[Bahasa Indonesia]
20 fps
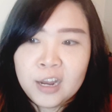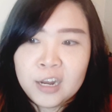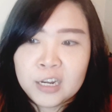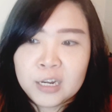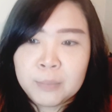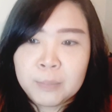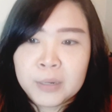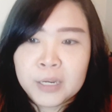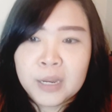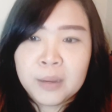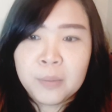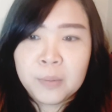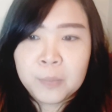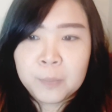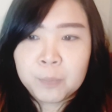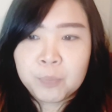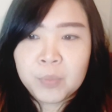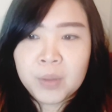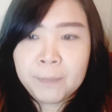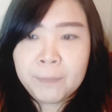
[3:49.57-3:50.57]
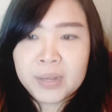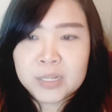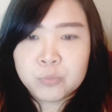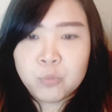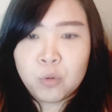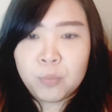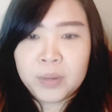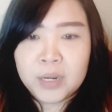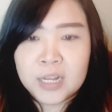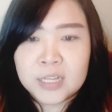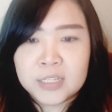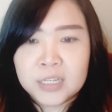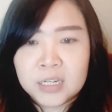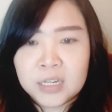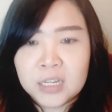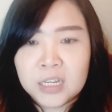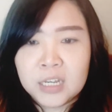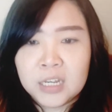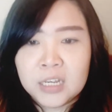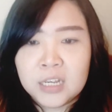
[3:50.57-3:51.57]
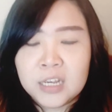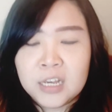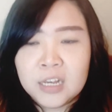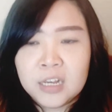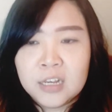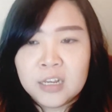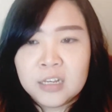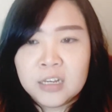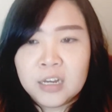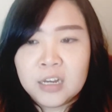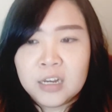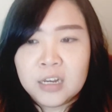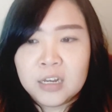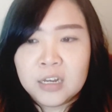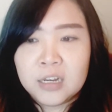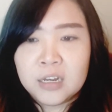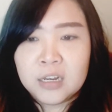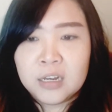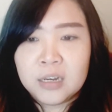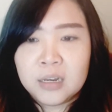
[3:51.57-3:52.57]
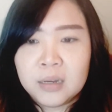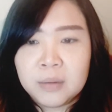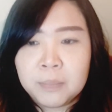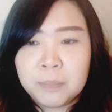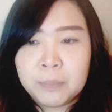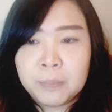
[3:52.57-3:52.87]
temennya pas mau pindah sini uh,